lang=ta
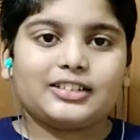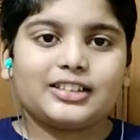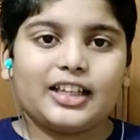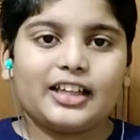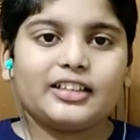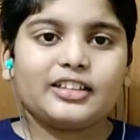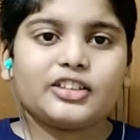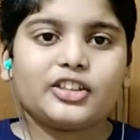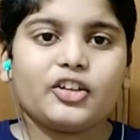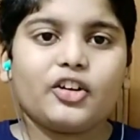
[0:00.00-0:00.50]

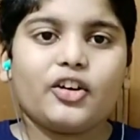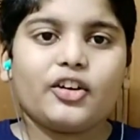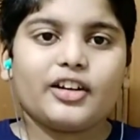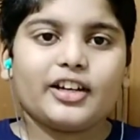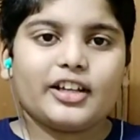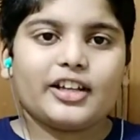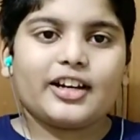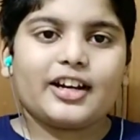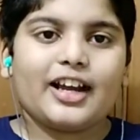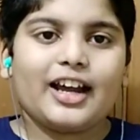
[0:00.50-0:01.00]
சென்ஸ்னு
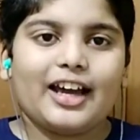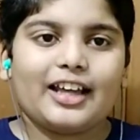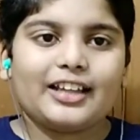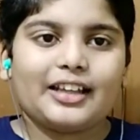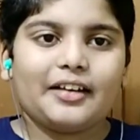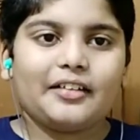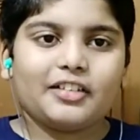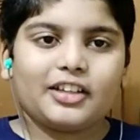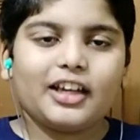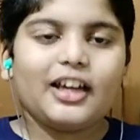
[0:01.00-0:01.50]
ஒன்று இருக்குது
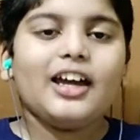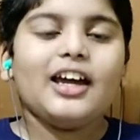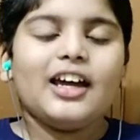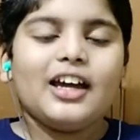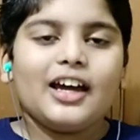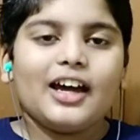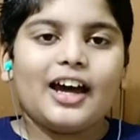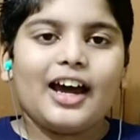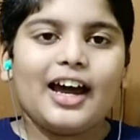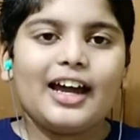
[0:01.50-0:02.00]
அதாவது
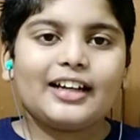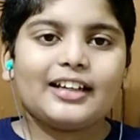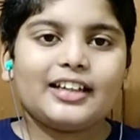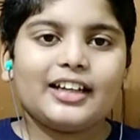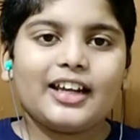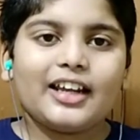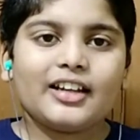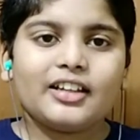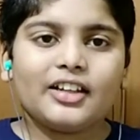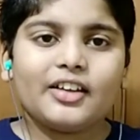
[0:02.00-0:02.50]

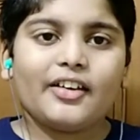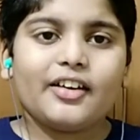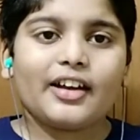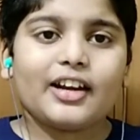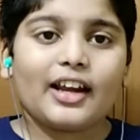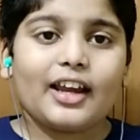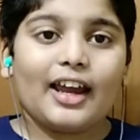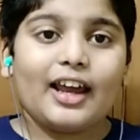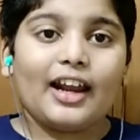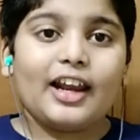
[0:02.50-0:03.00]
ஏர்த்லேருந்து ஒரு